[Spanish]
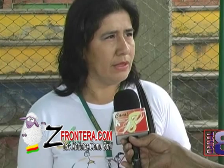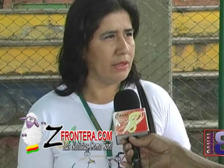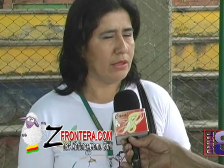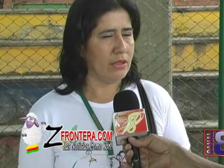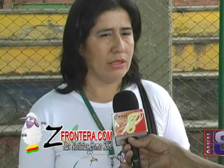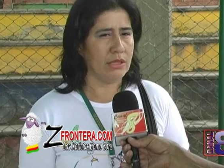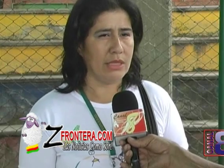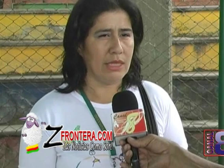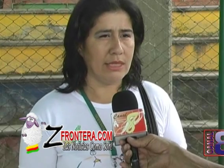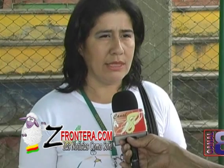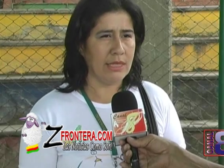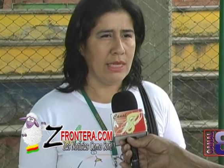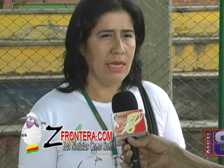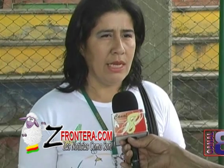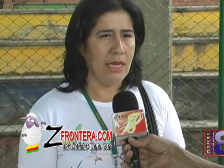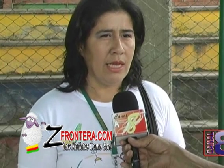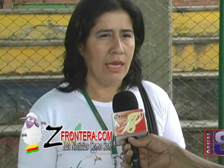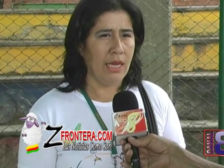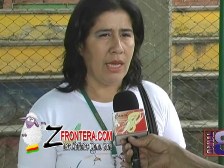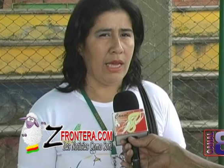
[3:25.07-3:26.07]
Entonces,
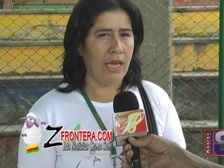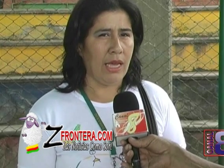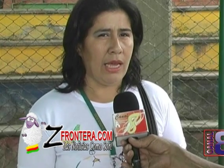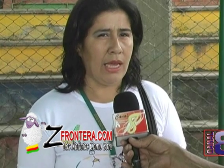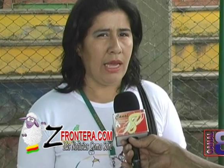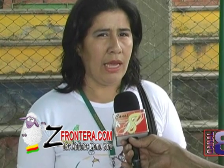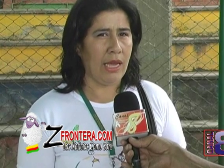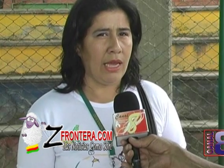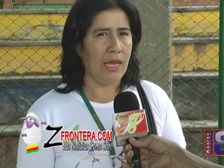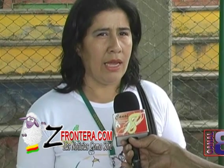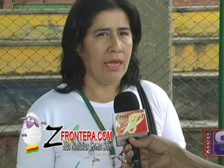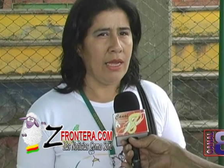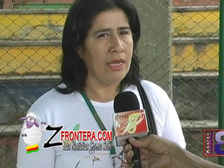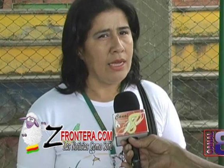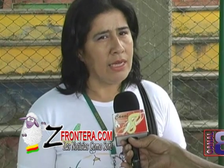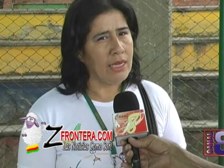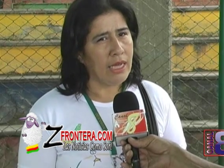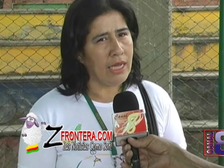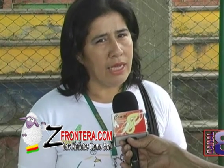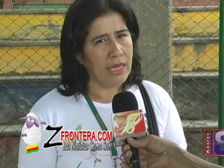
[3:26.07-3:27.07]
eh,
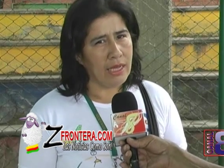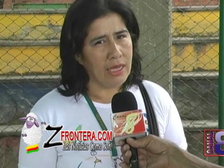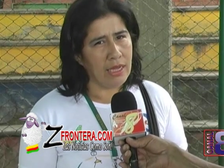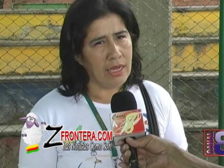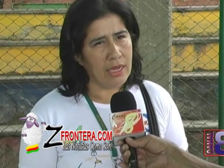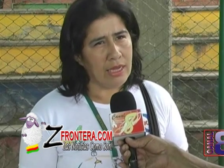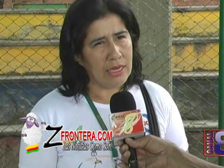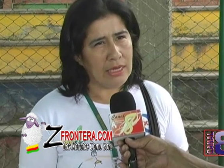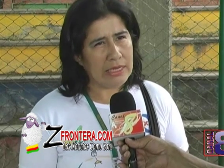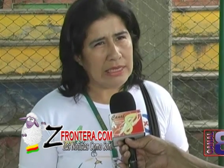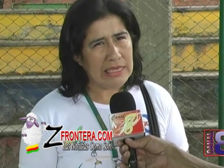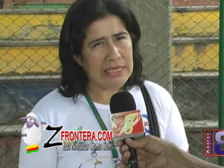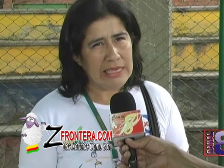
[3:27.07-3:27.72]
eh,